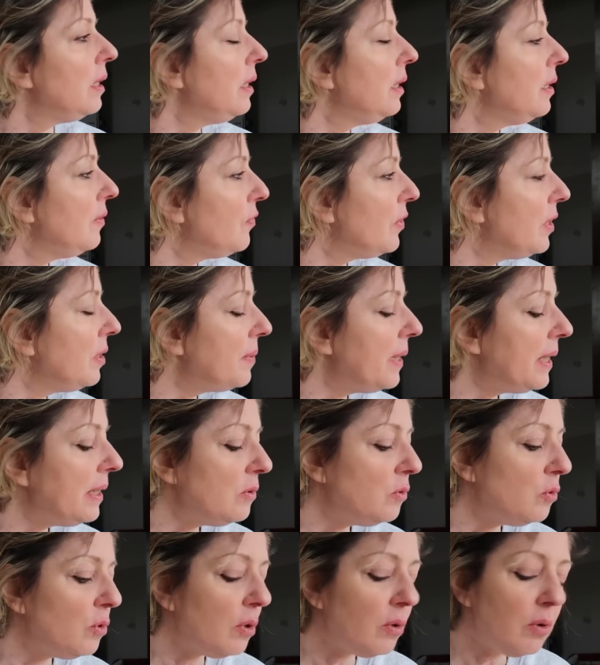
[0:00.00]
in
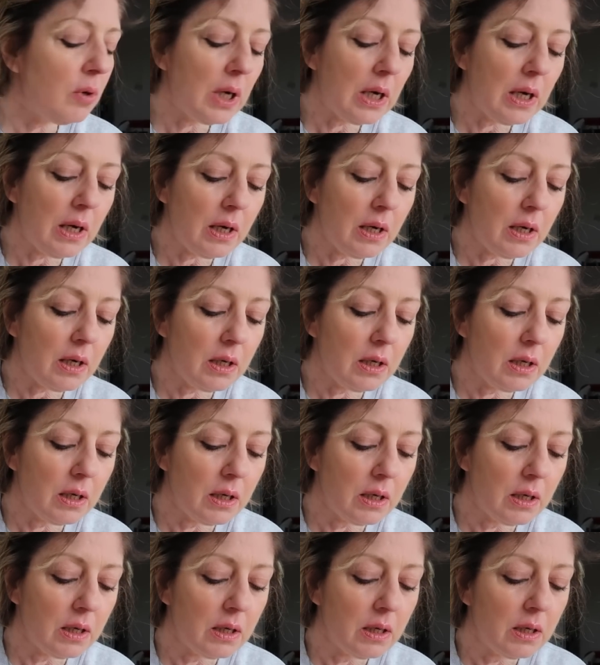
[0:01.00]
riferimento
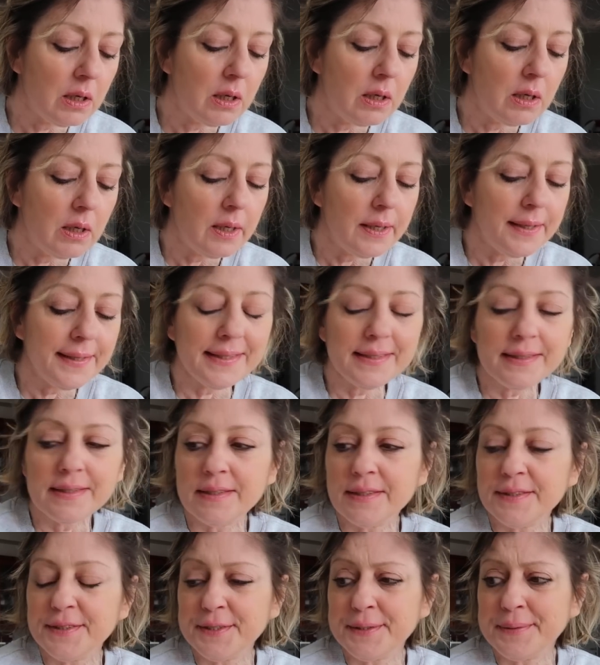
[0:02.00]
a, eh,
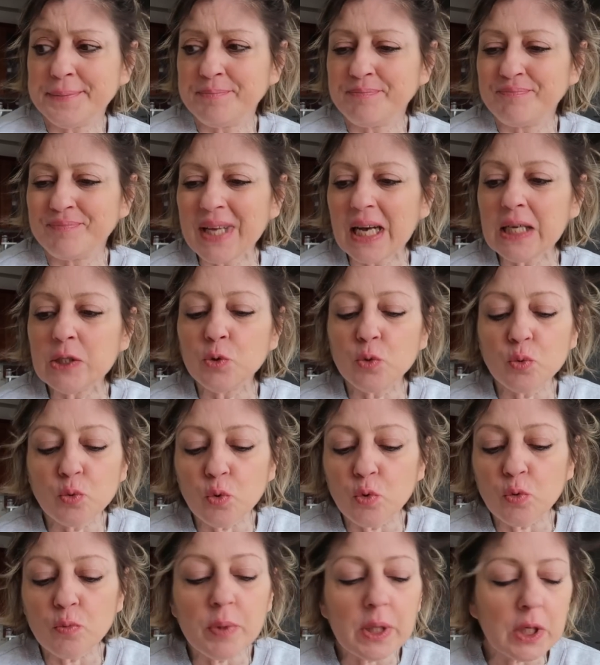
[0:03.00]
a
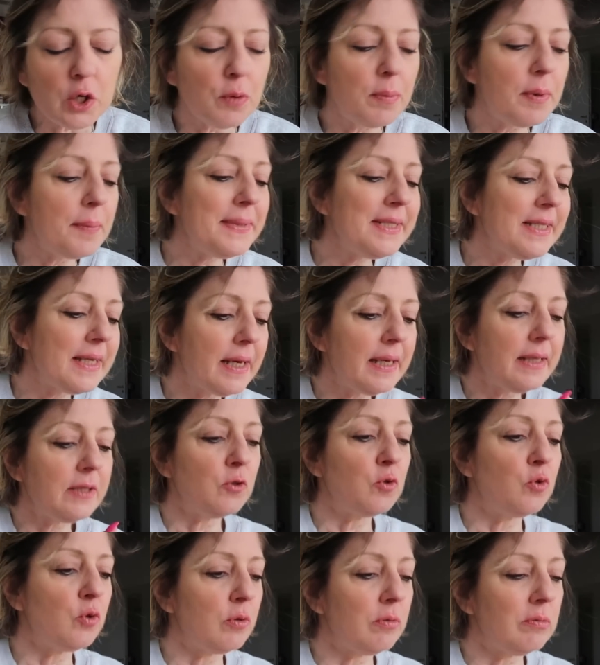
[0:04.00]
YouTube, come mi
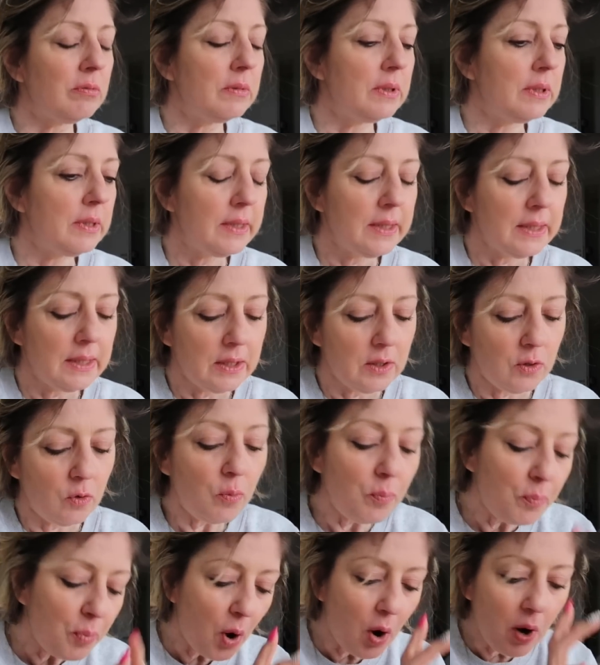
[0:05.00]
sento
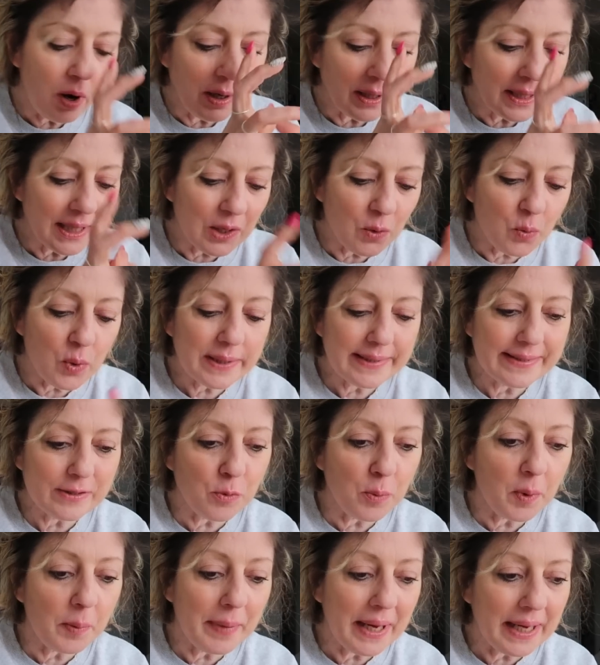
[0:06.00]
un po' in
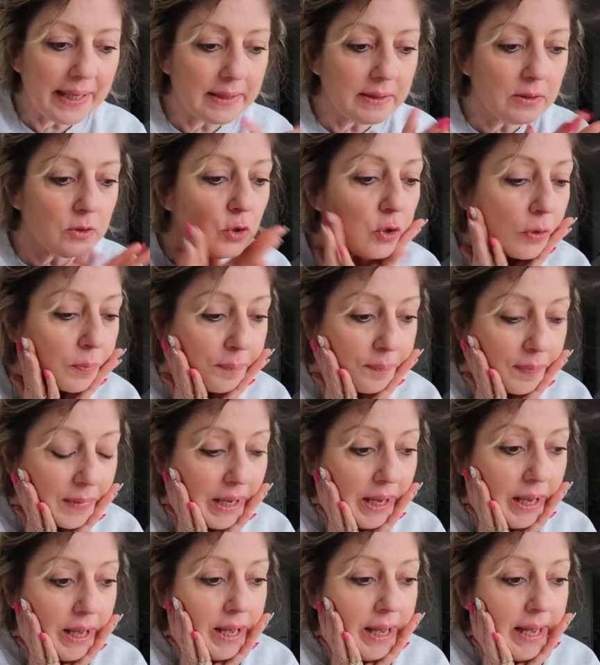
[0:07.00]
questo momento
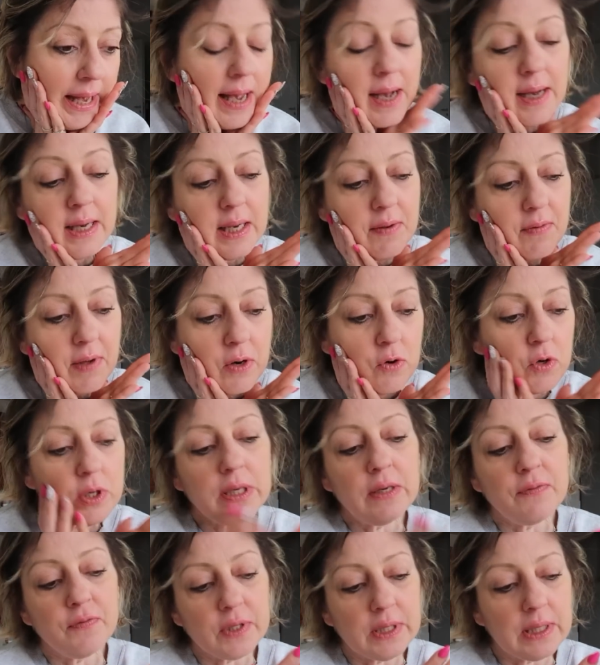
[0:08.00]
è anche vero che
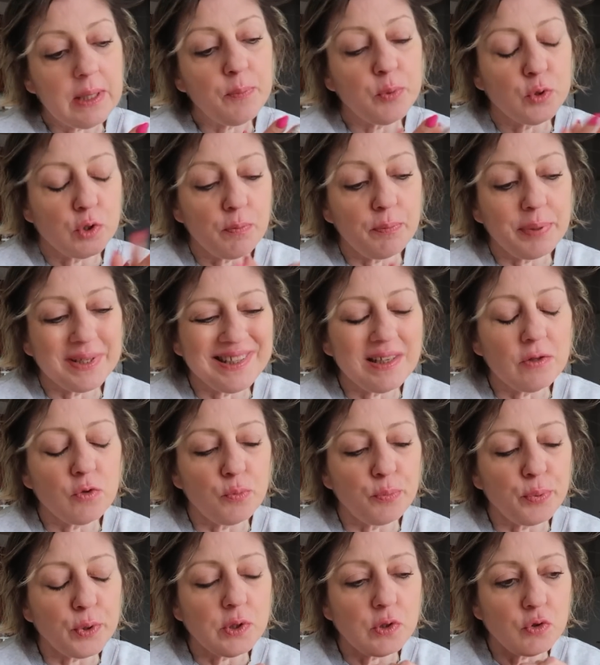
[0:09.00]
nel frattempo sono
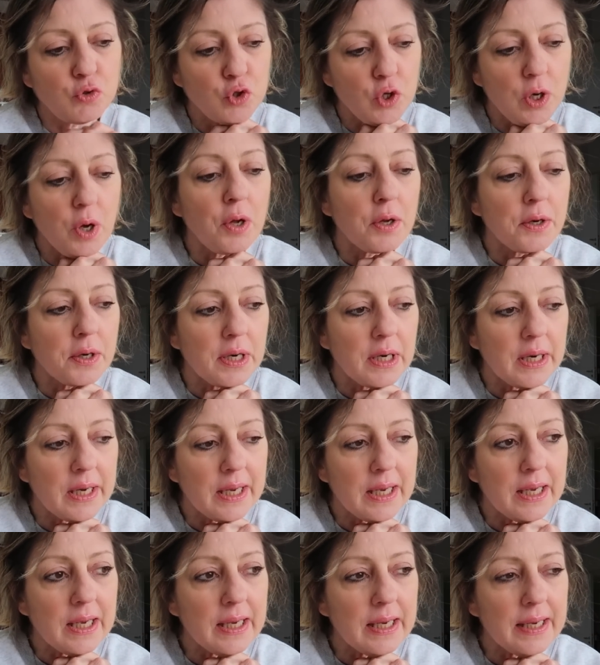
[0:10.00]
passati un po' di
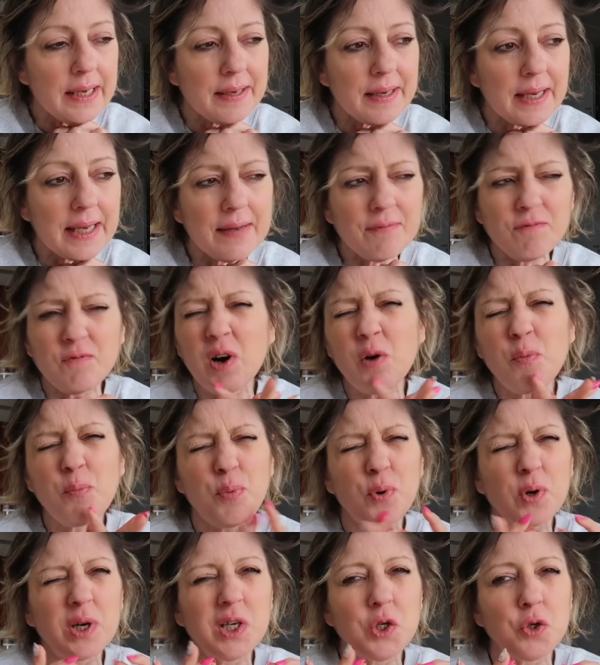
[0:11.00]
giorni e va
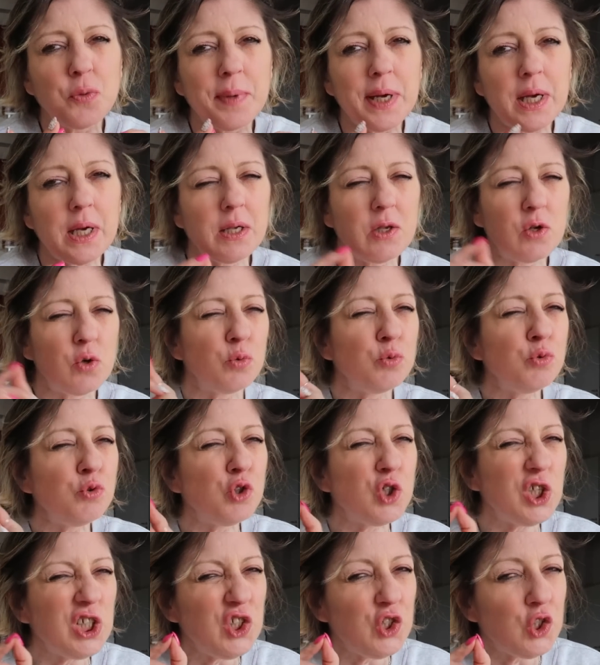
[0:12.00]
un pochino meglio,
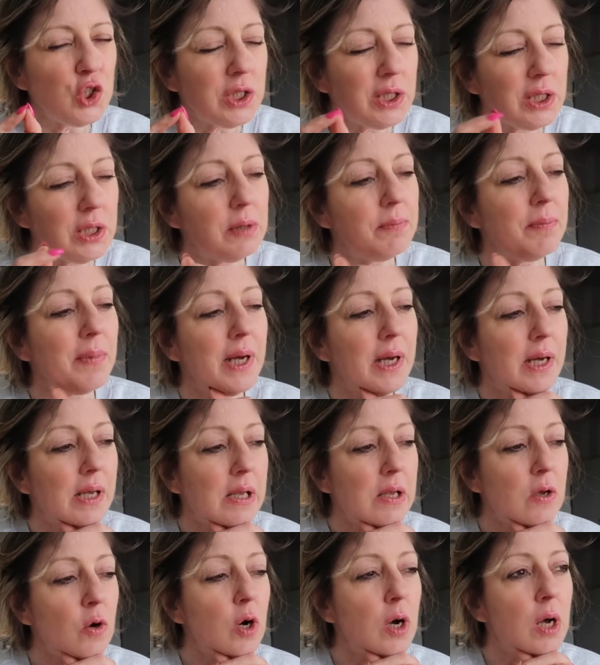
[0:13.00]
un cincinin
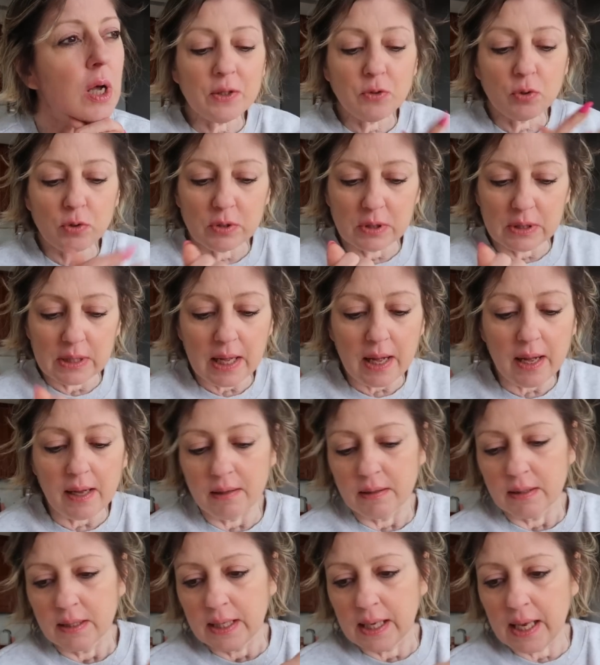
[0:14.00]
meglio. Fatto
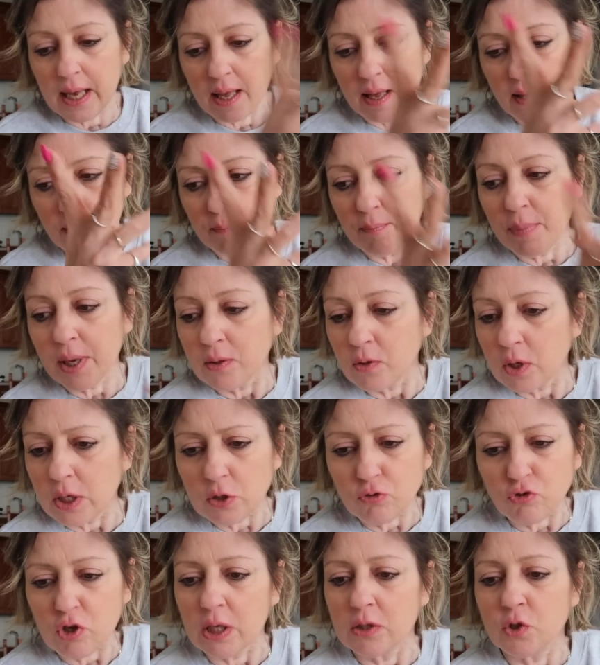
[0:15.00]
sta che bando
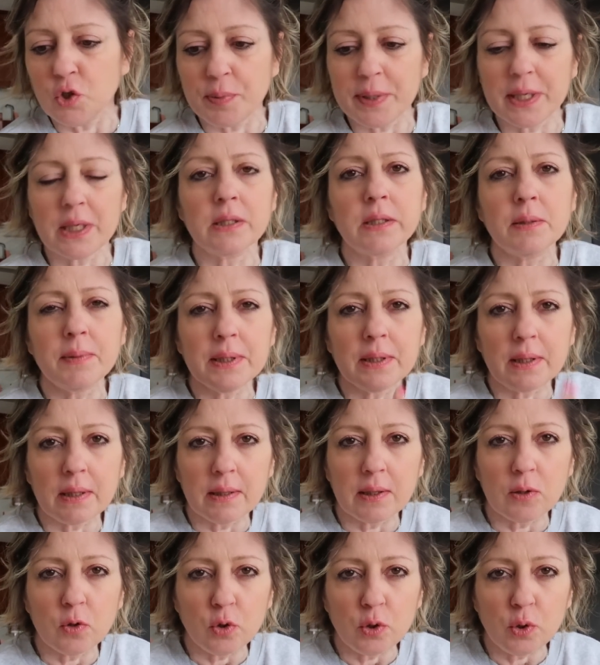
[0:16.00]
alle ciance perché altrimenti
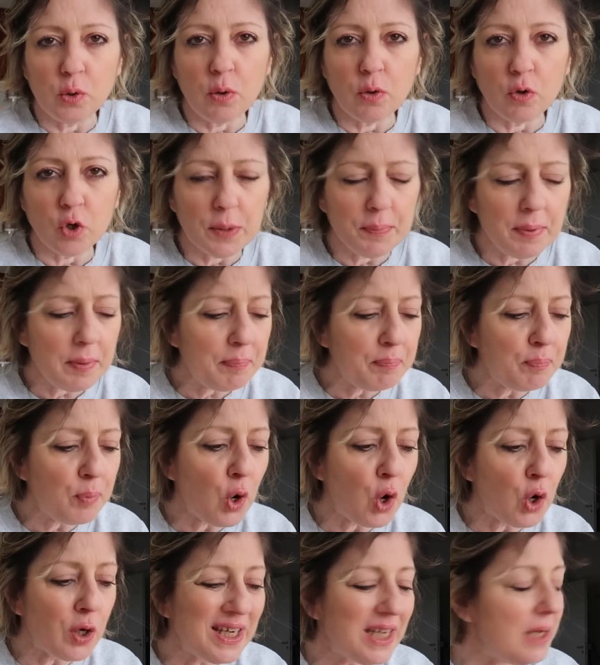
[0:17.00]
attacco di nuovo con i
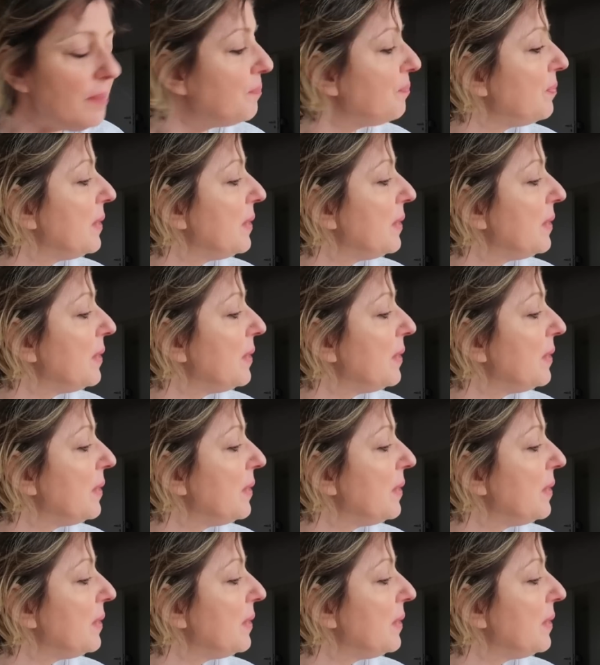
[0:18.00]
pipponi.